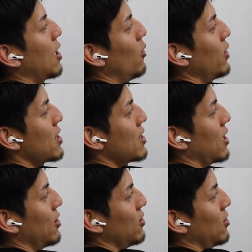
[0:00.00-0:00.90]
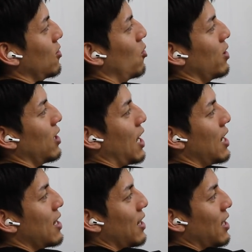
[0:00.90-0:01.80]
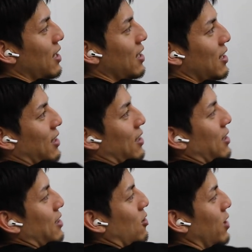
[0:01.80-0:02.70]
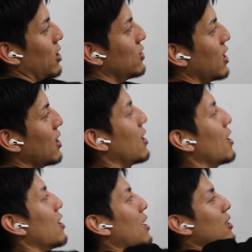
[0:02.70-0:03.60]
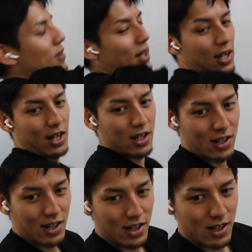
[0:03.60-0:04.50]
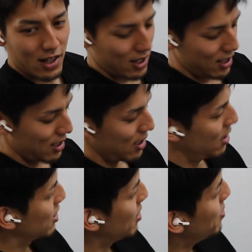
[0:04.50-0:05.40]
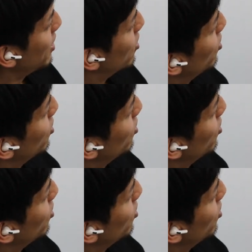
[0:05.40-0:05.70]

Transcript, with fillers: 顔出してあげる、ここに、間に。でここで受けて展開とか、やっぱりこ